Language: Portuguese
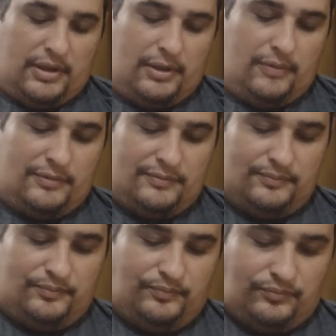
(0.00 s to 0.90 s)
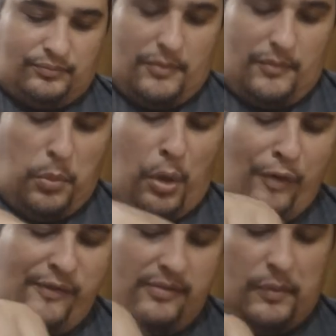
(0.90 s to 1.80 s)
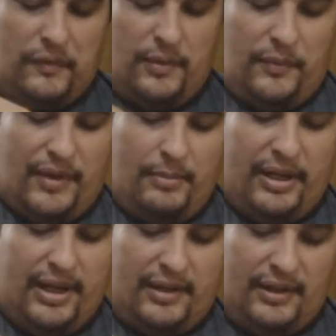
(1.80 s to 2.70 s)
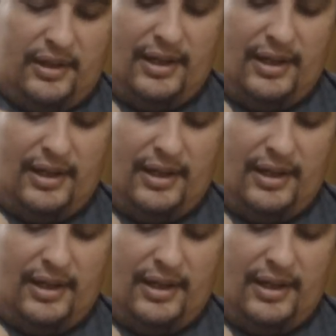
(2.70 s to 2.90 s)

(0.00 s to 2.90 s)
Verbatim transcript: Então, vamos abrir aqui